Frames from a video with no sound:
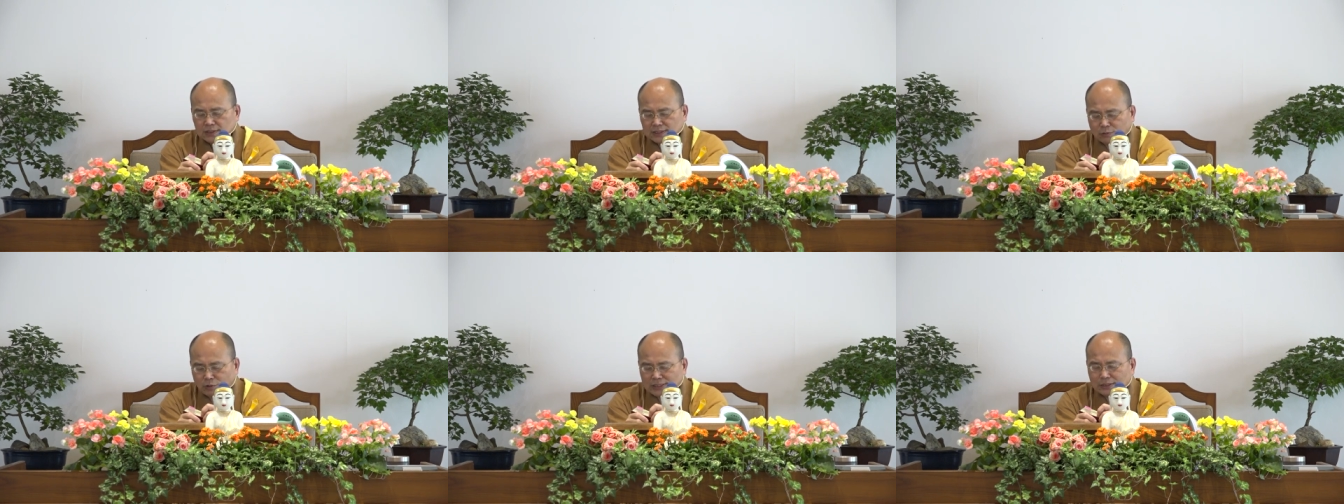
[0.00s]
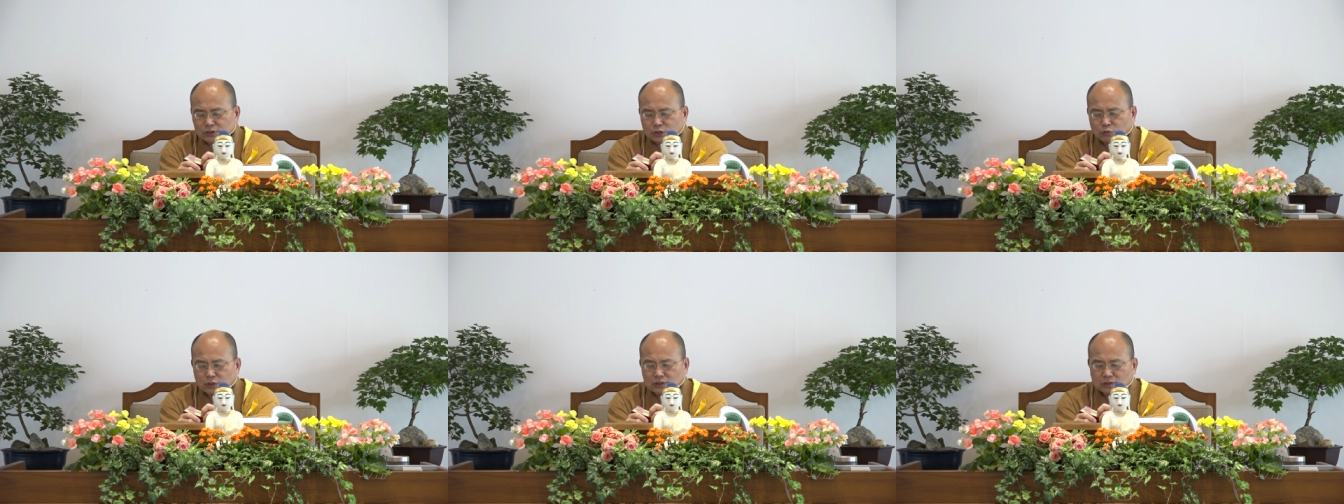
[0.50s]
这个外道
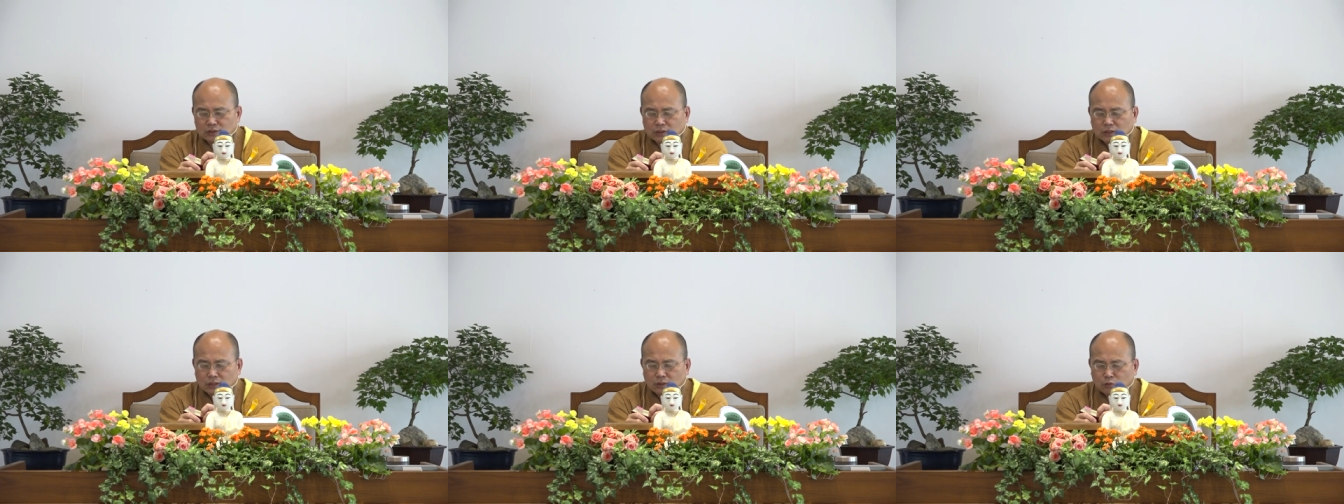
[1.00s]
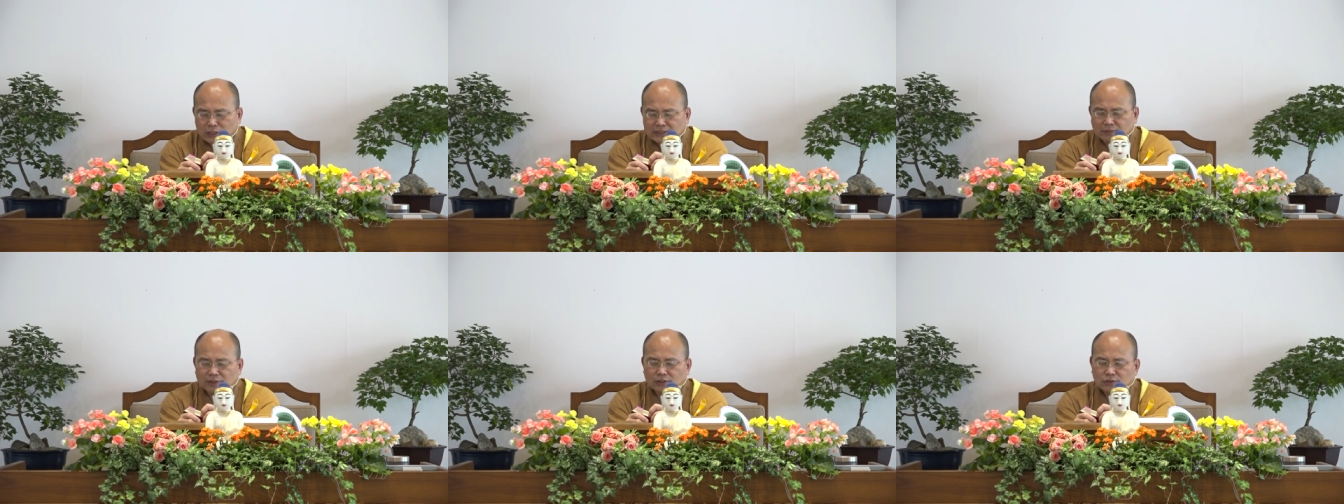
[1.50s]
就问：为
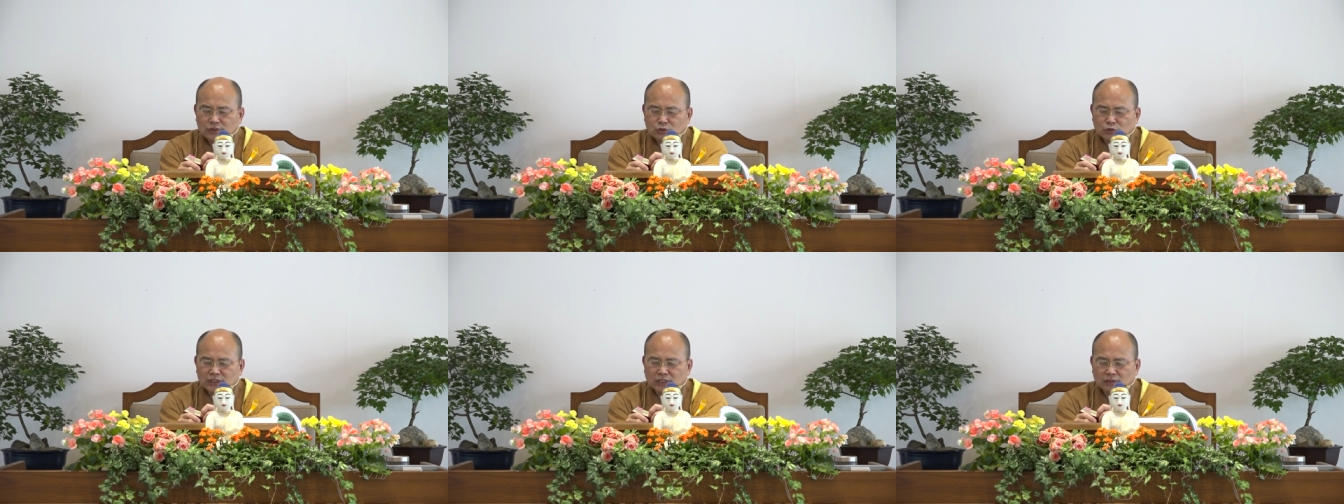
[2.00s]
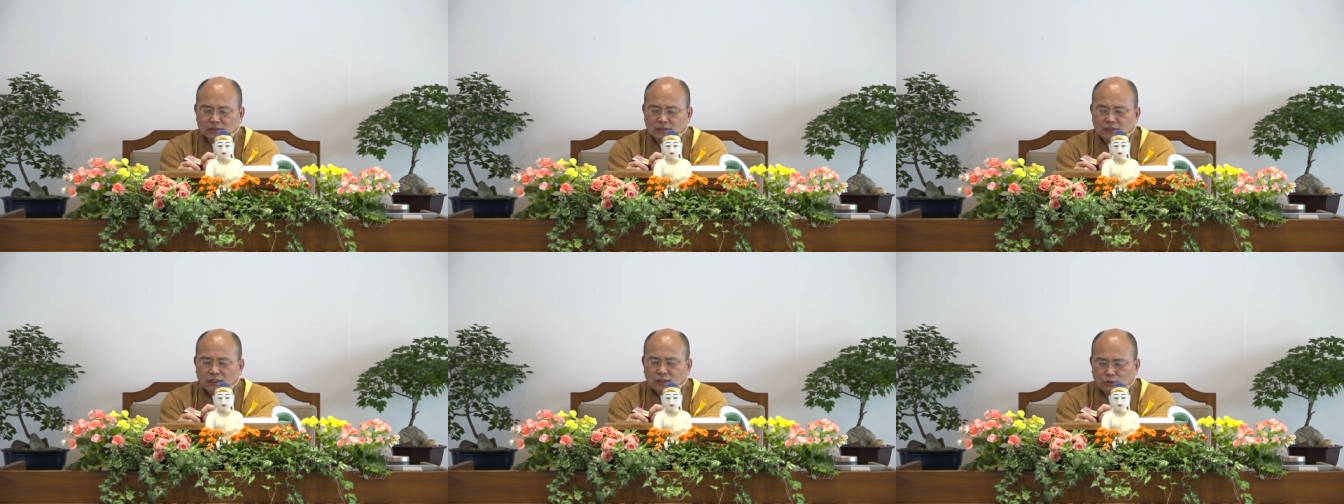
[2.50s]
什么尊者
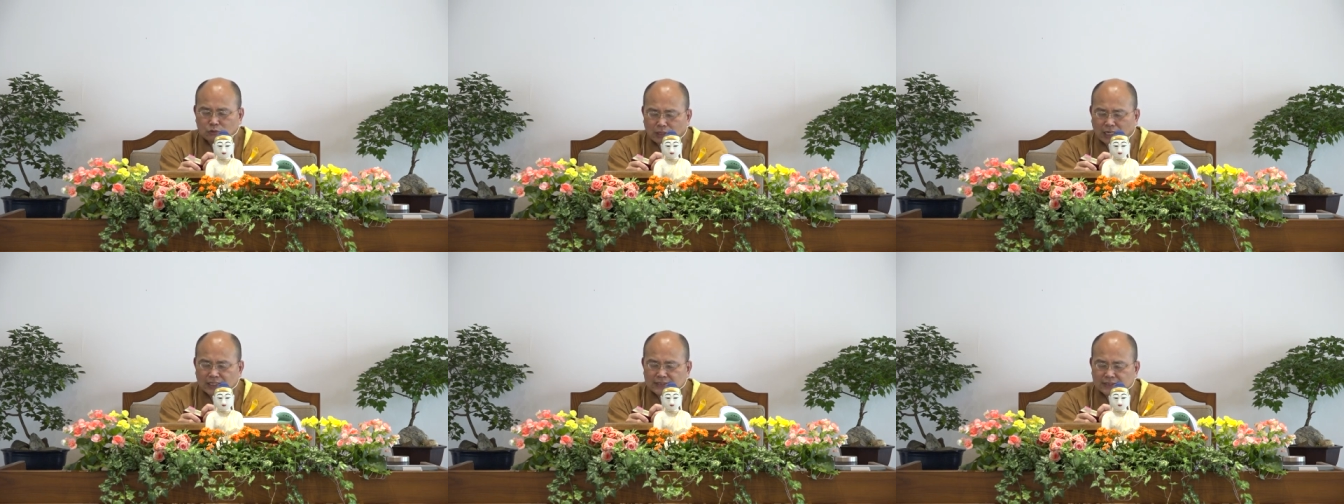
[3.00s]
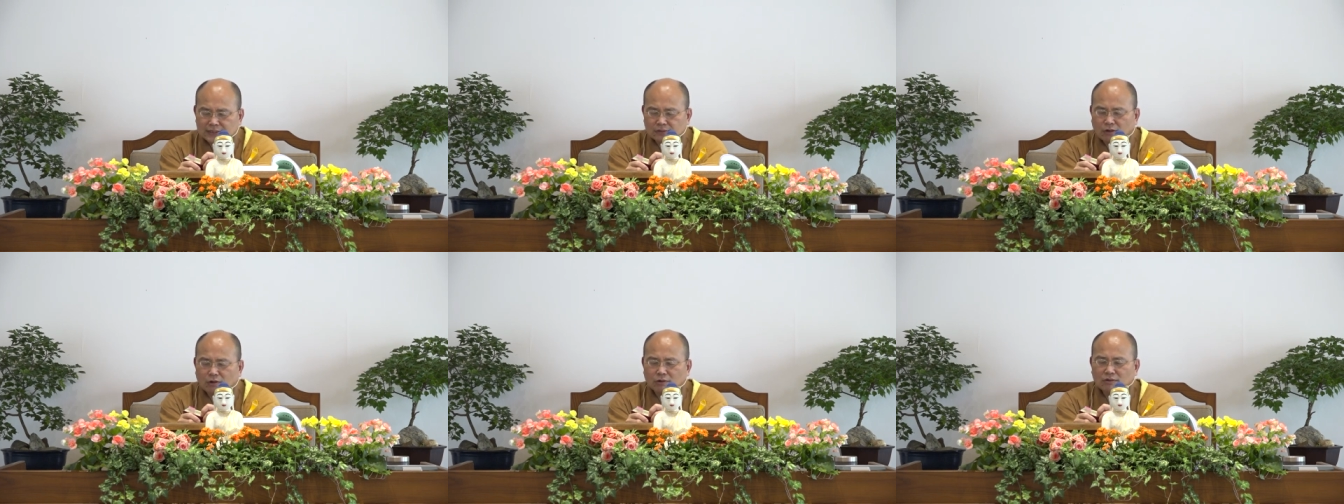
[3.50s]
如来死
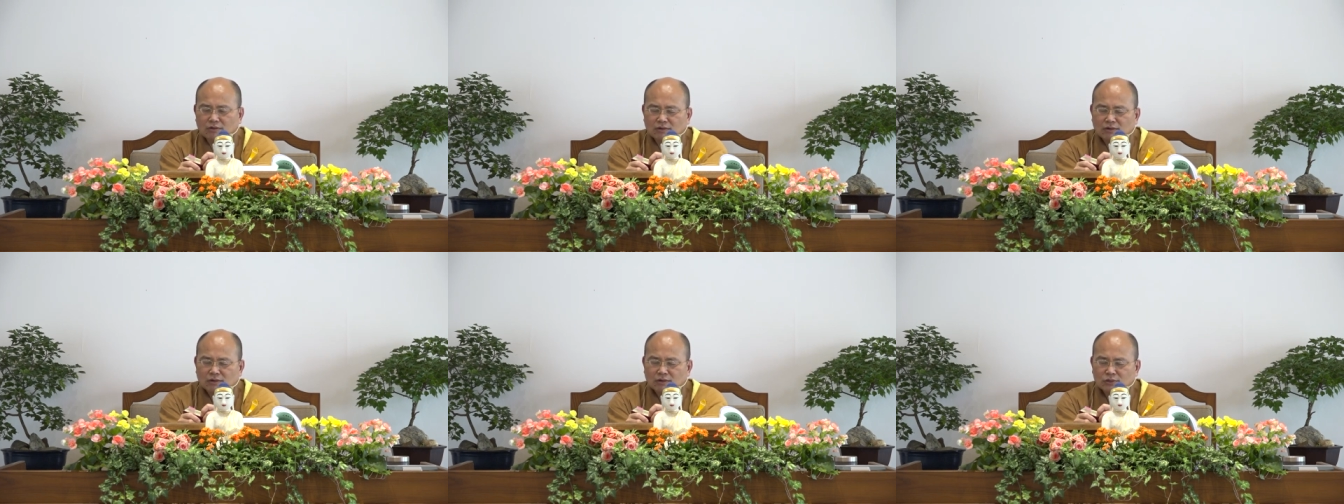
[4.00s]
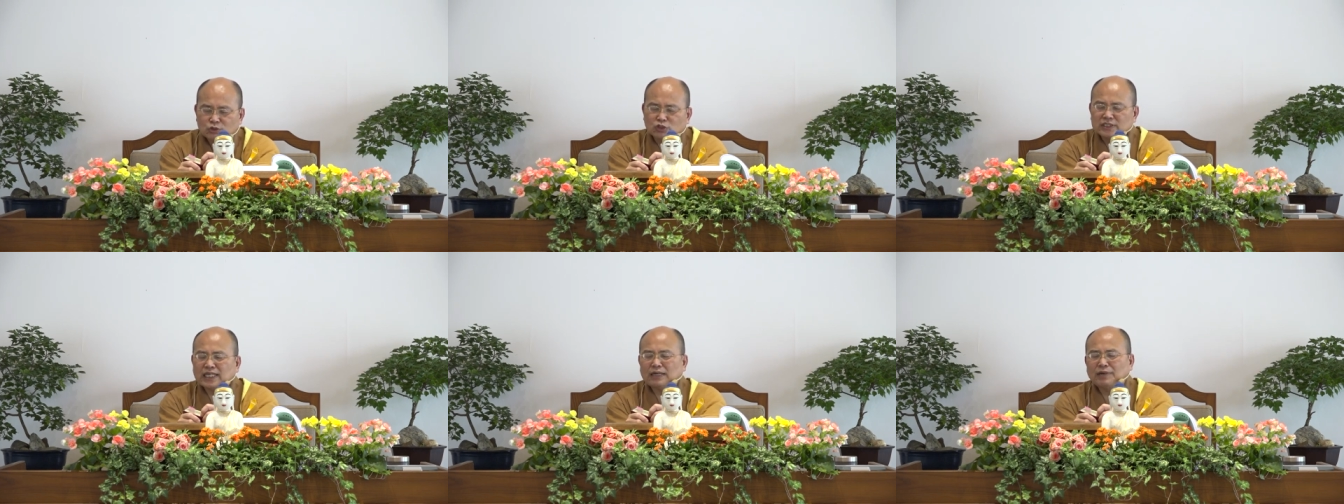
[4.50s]
后
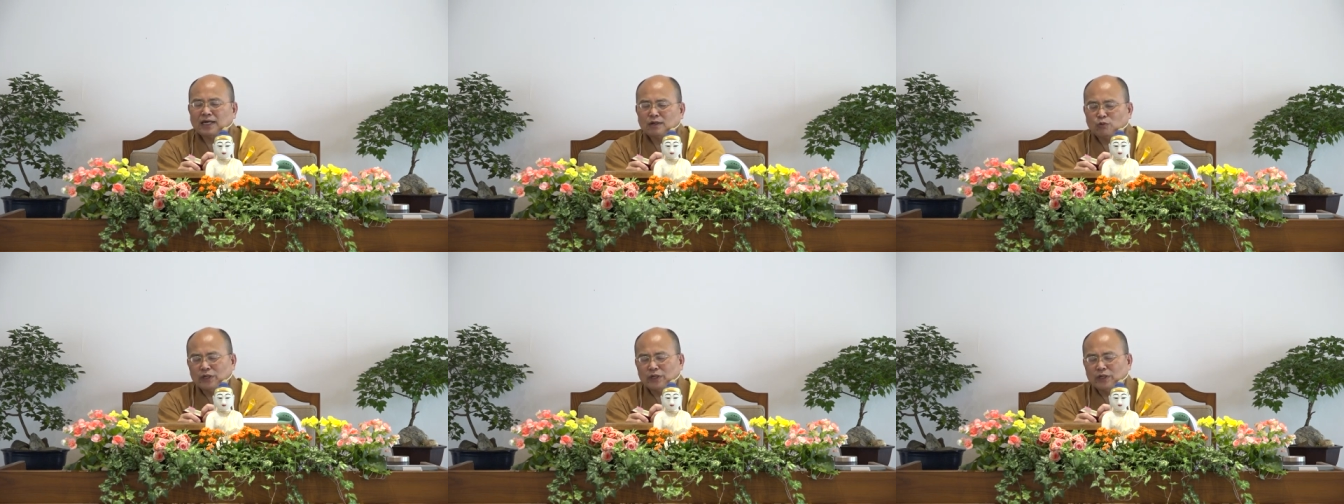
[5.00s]
存在吗？